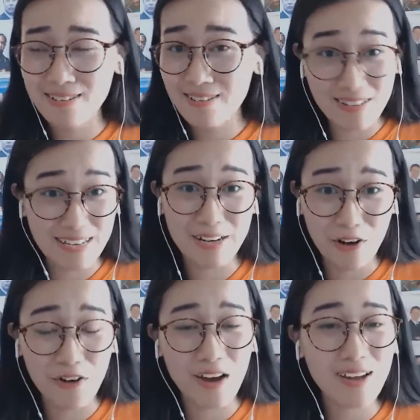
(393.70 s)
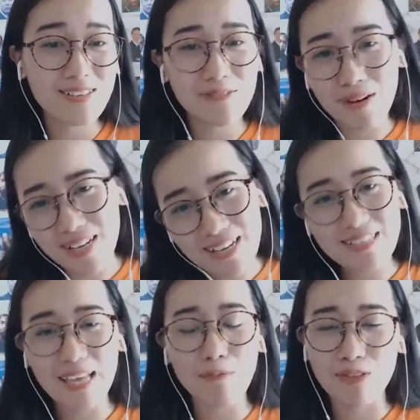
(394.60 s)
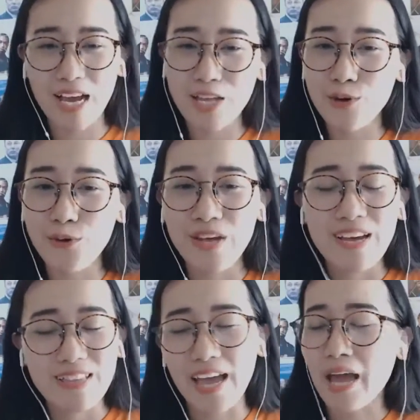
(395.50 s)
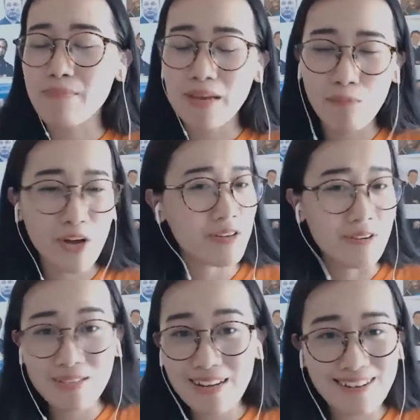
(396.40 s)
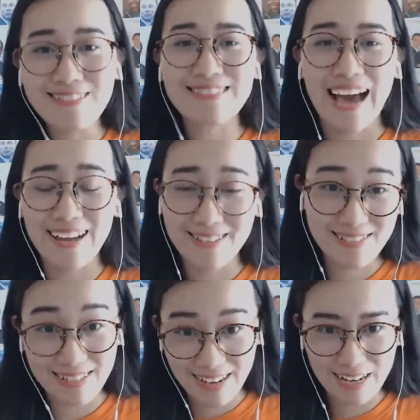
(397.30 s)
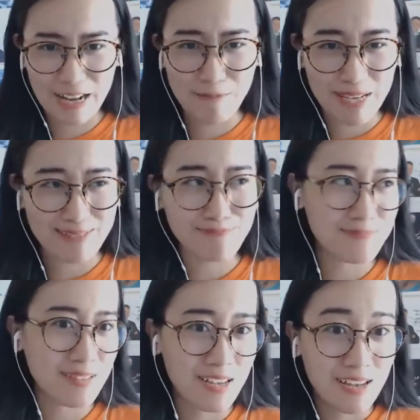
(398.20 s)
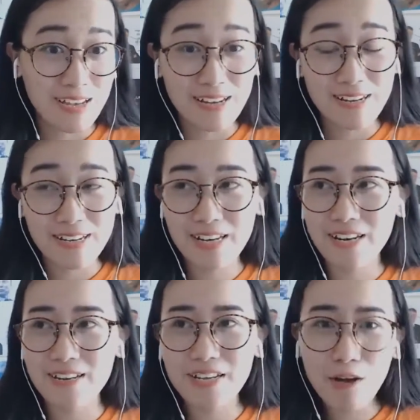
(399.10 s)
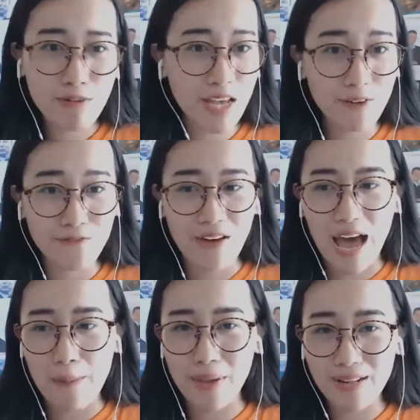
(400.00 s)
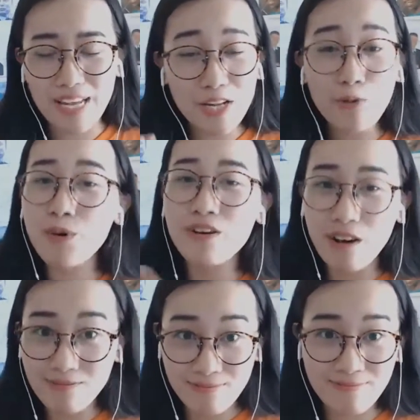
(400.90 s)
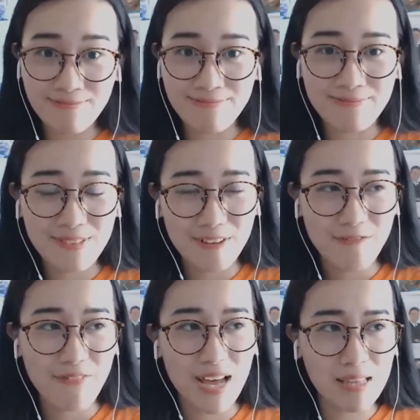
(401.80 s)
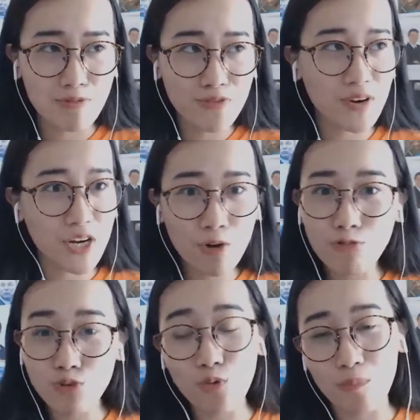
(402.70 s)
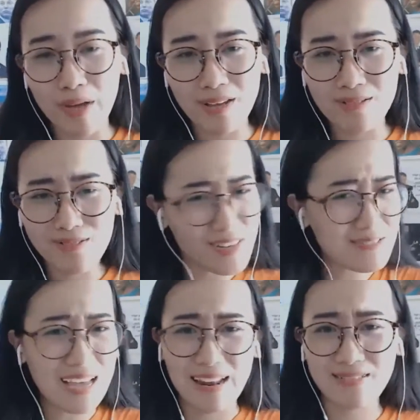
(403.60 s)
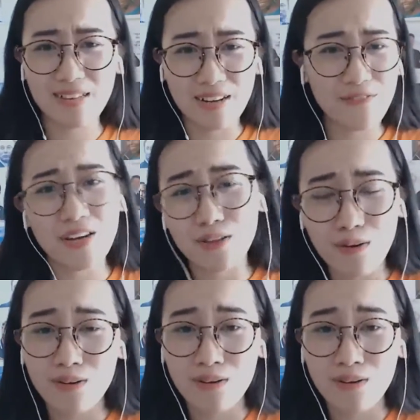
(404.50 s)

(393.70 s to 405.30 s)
cực kỳ khó khăn. Nhưng mà khi xem của thầy rồi thì em thấy mọi thứ rất là đơn giản, chỉ cần là mình yêu thích và mình đi đúng hướng và tập trung vào cái nội dung của mình. Nó đơn giản là chỉ là vậy thôi.